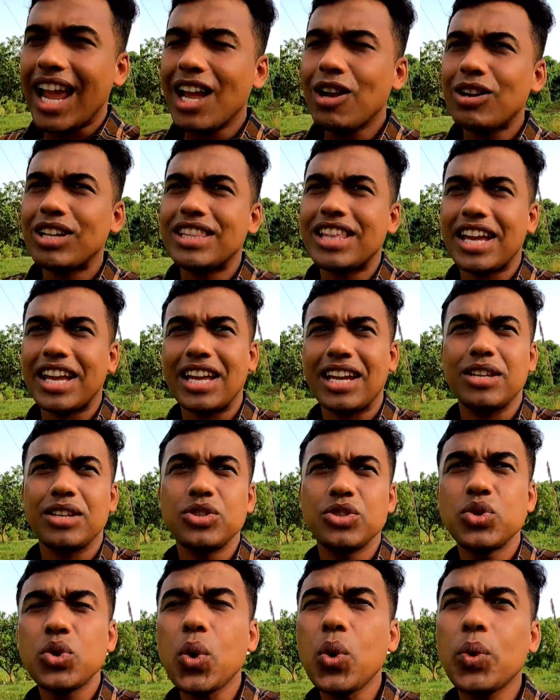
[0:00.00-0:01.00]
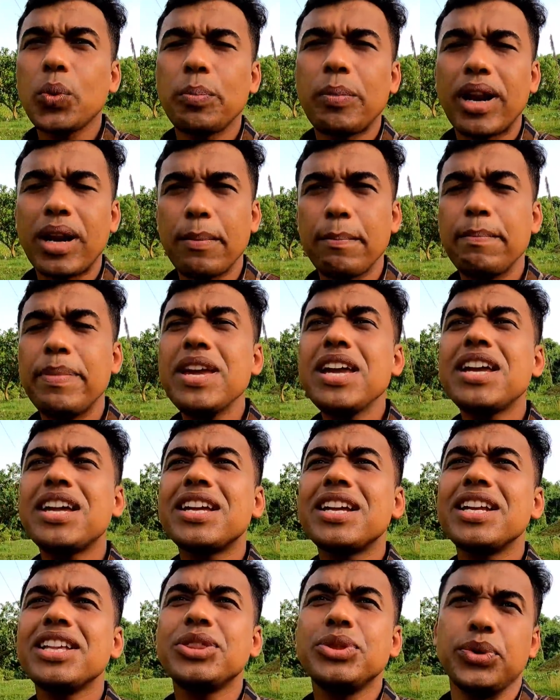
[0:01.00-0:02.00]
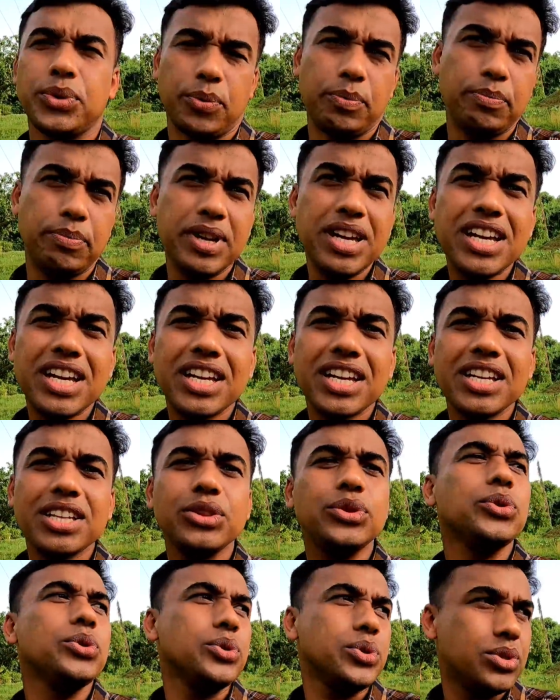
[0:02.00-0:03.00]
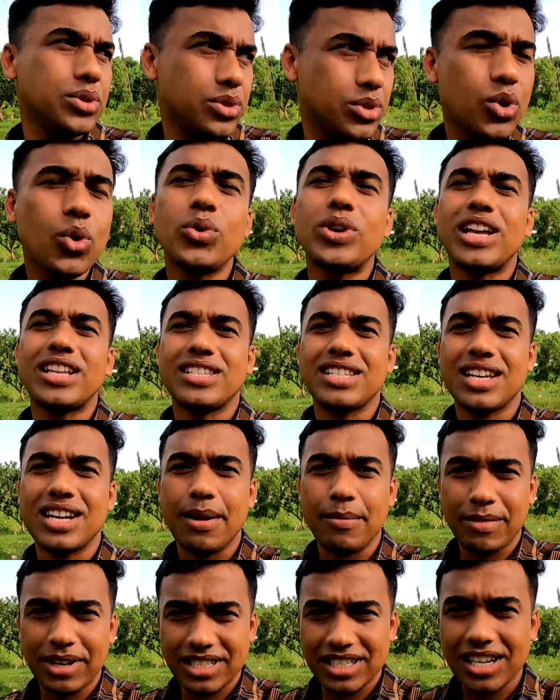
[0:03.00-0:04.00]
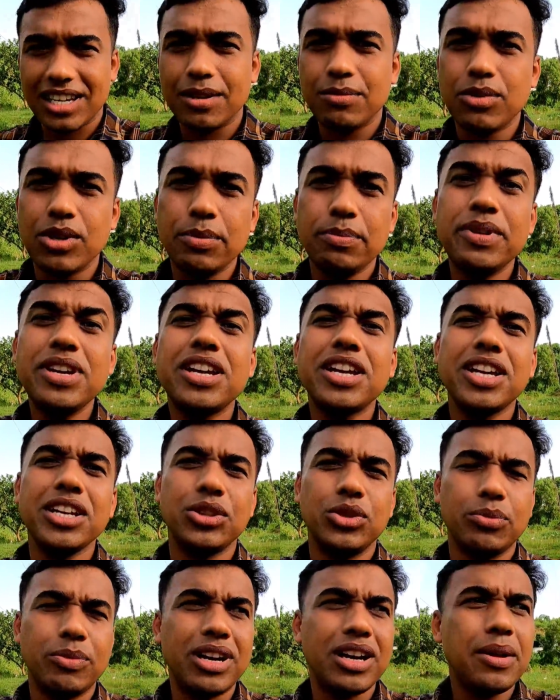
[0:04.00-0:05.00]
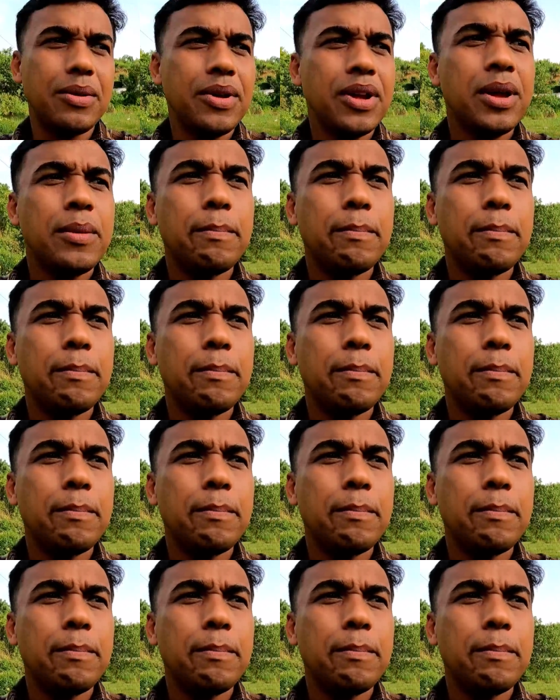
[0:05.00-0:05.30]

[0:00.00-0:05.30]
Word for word: এগুলো দেখেন যৌ মানে বিকৃত বিকৃত যৌনাচার আমরা যাকে বলি বিকৃত মানে